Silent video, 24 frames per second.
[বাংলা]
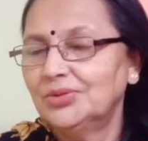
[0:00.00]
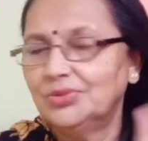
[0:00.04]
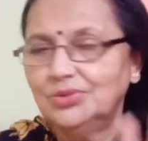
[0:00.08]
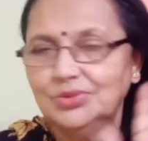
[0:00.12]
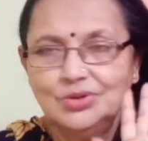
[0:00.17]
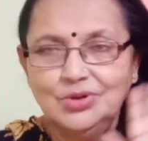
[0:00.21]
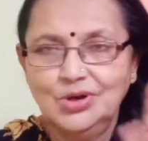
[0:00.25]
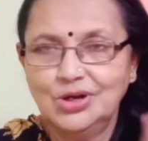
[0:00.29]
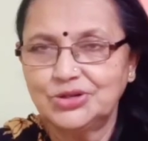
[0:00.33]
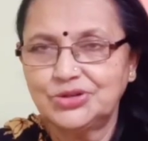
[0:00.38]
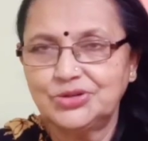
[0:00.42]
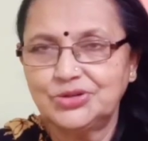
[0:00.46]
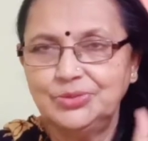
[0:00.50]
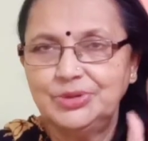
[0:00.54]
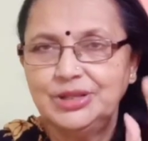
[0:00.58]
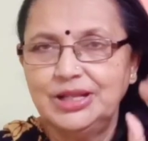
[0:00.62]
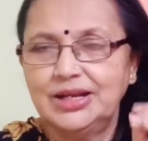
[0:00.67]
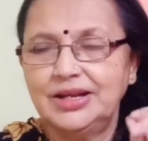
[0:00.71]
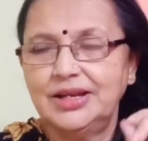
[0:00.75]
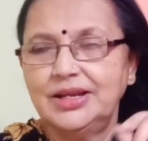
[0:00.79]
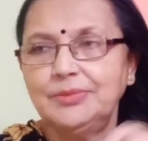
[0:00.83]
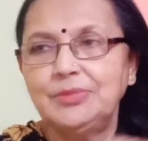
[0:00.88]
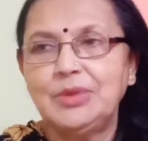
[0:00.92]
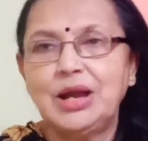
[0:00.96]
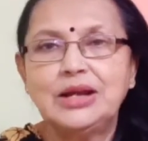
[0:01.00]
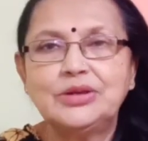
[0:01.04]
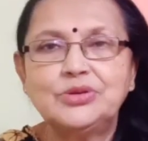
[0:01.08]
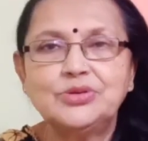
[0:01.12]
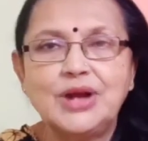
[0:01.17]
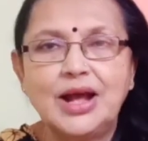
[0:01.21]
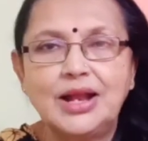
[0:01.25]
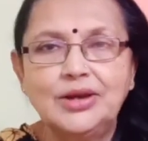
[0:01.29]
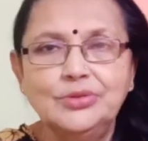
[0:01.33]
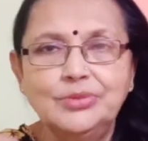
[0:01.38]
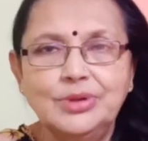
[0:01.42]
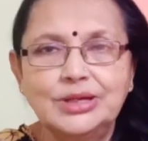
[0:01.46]
কোনো অসুবিধা নেই বা একটু
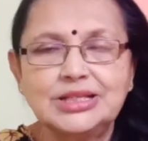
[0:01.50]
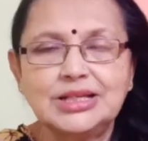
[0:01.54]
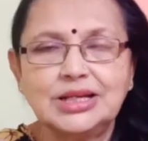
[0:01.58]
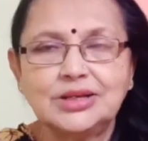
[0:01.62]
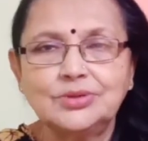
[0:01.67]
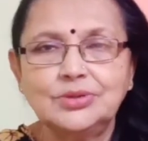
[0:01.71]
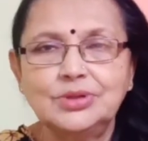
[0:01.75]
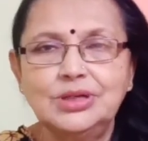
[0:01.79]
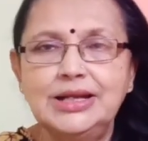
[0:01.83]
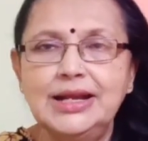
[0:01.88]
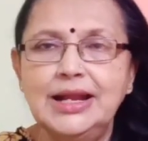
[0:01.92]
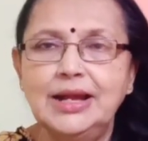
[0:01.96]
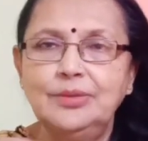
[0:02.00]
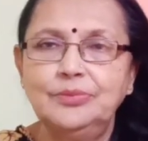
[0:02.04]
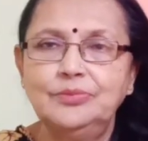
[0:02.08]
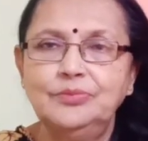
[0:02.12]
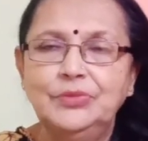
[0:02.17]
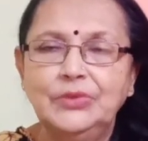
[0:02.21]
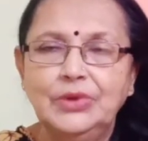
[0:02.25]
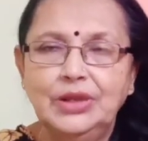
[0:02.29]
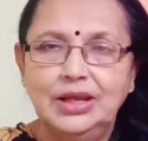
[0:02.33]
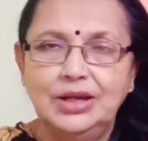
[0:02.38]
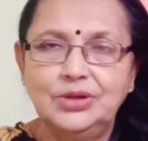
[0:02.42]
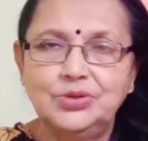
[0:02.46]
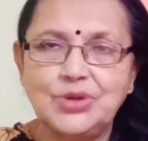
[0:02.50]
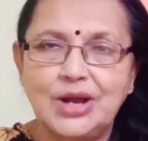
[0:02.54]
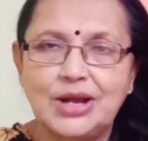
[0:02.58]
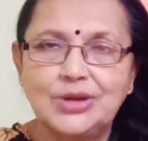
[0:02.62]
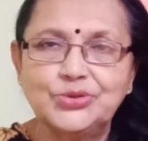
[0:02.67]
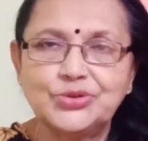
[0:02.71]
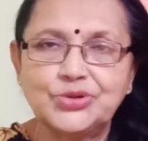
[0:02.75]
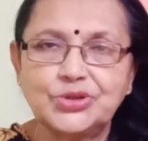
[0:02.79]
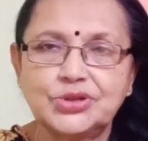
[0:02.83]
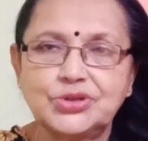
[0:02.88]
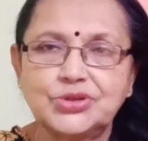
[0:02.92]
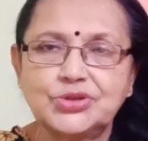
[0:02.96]
আলু ভাজা করলাম একটু
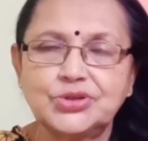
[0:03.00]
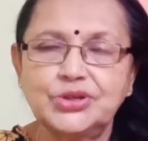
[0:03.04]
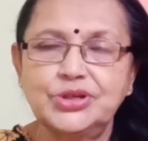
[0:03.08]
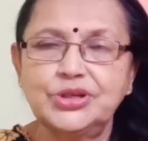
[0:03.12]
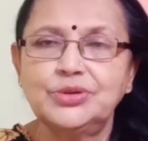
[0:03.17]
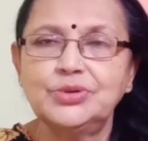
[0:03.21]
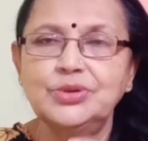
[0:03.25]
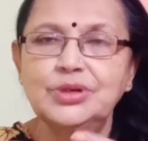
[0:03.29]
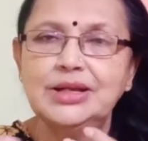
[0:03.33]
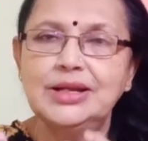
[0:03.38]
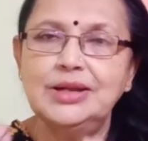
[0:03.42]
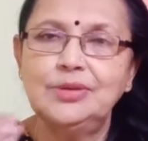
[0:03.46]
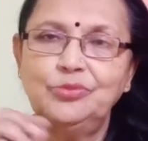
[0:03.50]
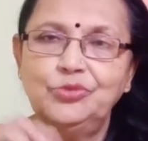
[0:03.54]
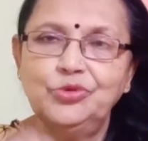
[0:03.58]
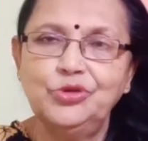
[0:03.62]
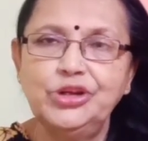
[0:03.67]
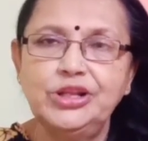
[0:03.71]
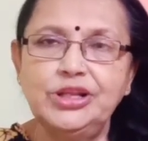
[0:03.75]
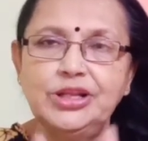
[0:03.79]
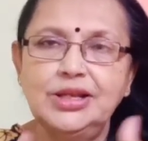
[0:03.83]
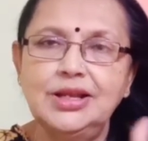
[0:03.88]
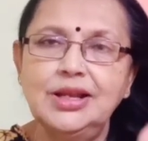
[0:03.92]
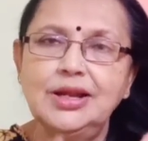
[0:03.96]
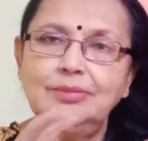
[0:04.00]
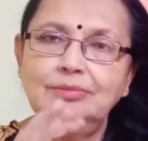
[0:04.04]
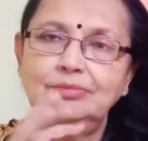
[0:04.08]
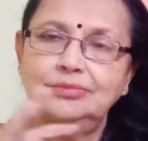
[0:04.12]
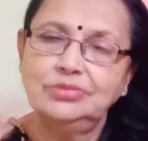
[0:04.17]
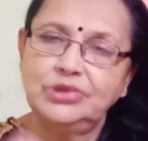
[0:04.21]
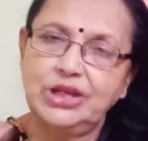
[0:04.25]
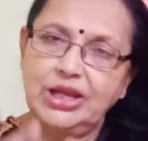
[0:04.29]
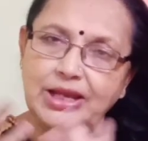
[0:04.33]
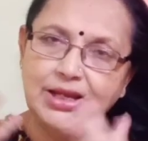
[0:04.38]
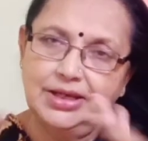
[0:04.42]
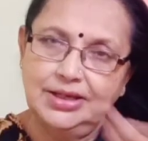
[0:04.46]
আলু চচ্চড়ি করলাম মুড়ি দিলাম
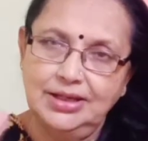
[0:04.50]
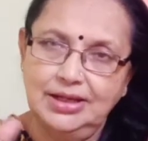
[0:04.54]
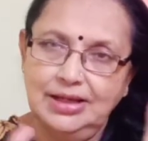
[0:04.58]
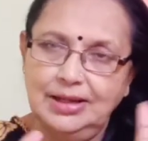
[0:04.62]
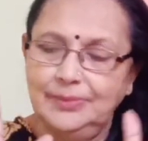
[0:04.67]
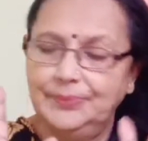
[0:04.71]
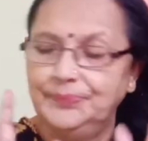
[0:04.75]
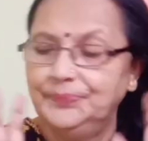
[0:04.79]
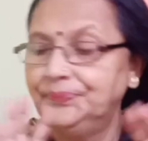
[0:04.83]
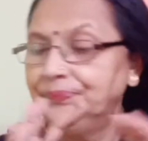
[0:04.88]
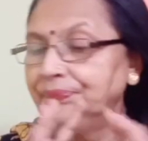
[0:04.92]
খেয়ে নিলাম